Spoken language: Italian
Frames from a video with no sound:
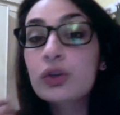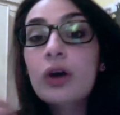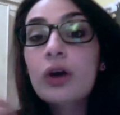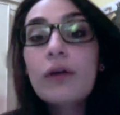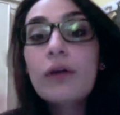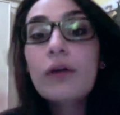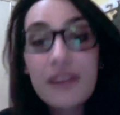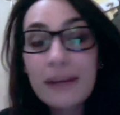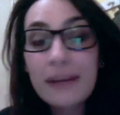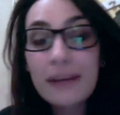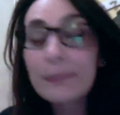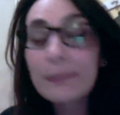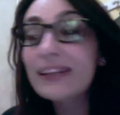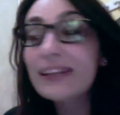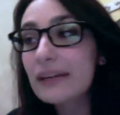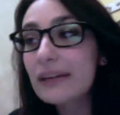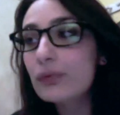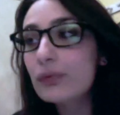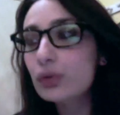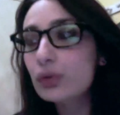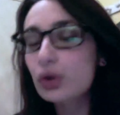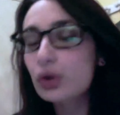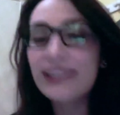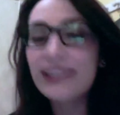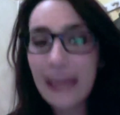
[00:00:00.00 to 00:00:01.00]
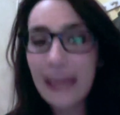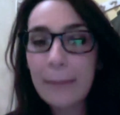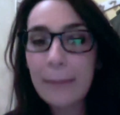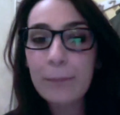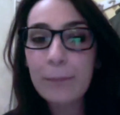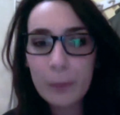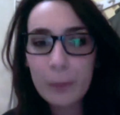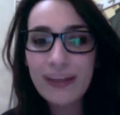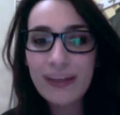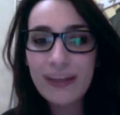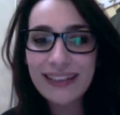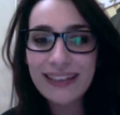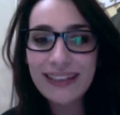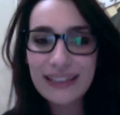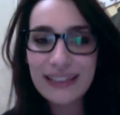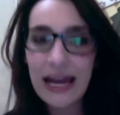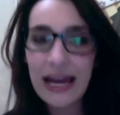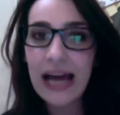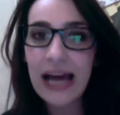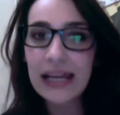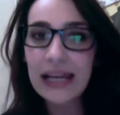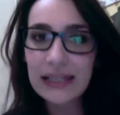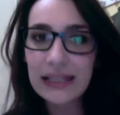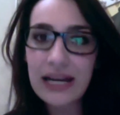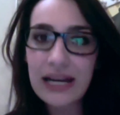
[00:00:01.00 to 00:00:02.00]
non ho veramente avuto il tempo
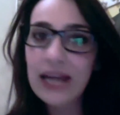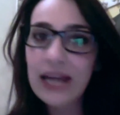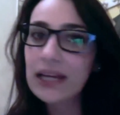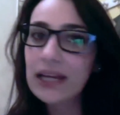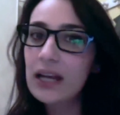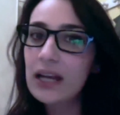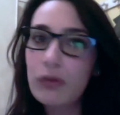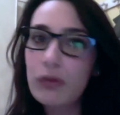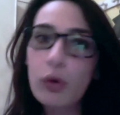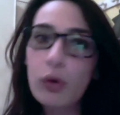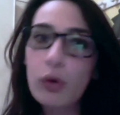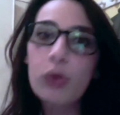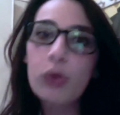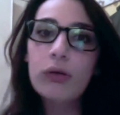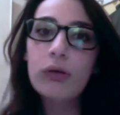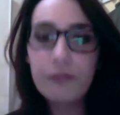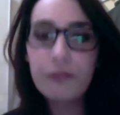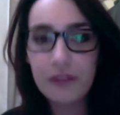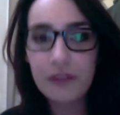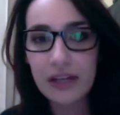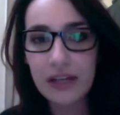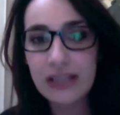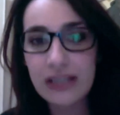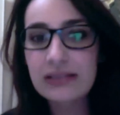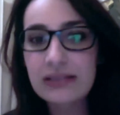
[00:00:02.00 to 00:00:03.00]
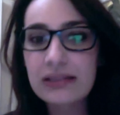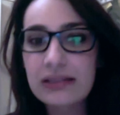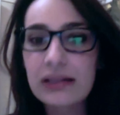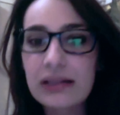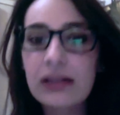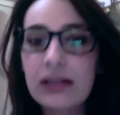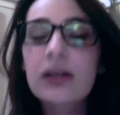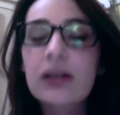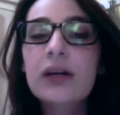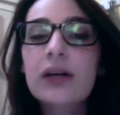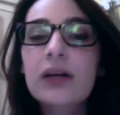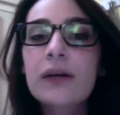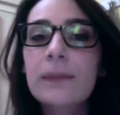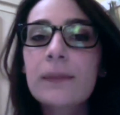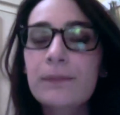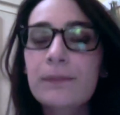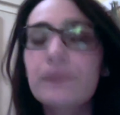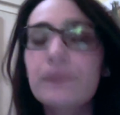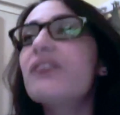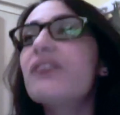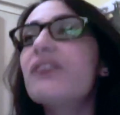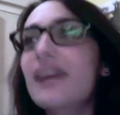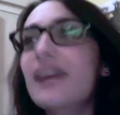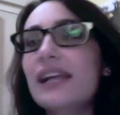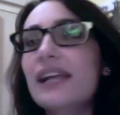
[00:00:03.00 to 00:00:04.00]
materiale tra il lavoro e Freaks
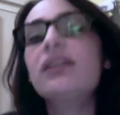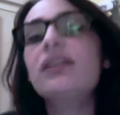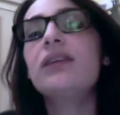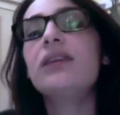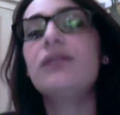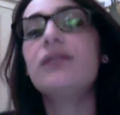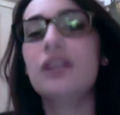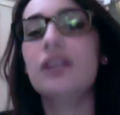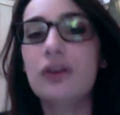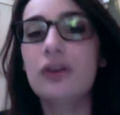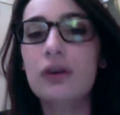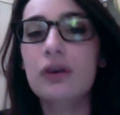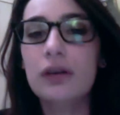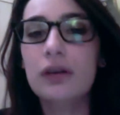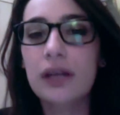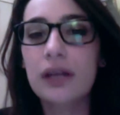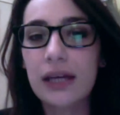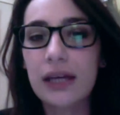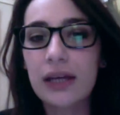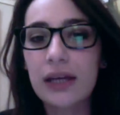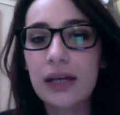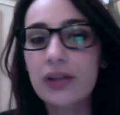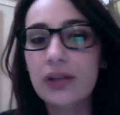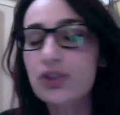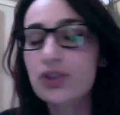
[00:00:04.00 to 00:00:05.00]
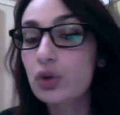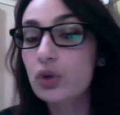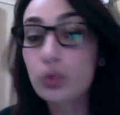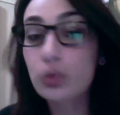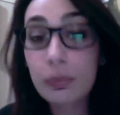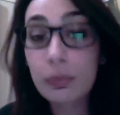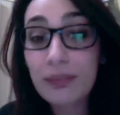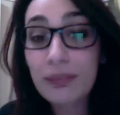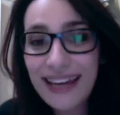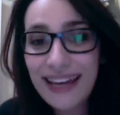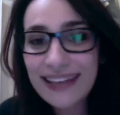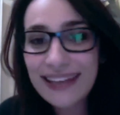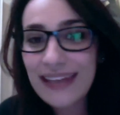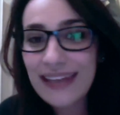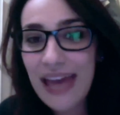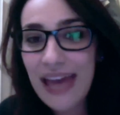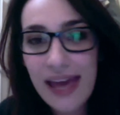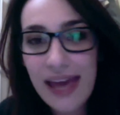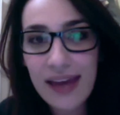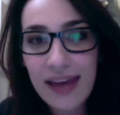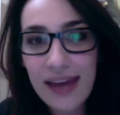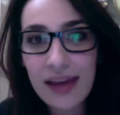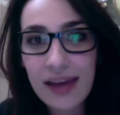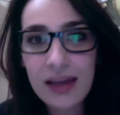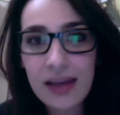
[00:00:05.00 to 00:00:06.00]
di fare altri video e ho 2000
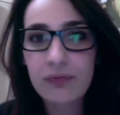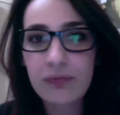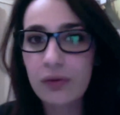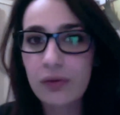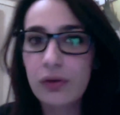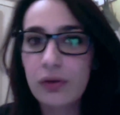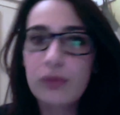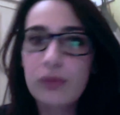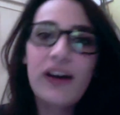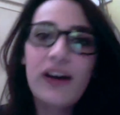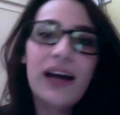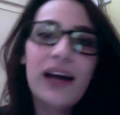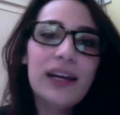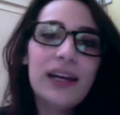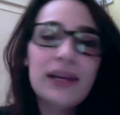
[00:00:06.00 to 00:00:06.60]
idee che voglio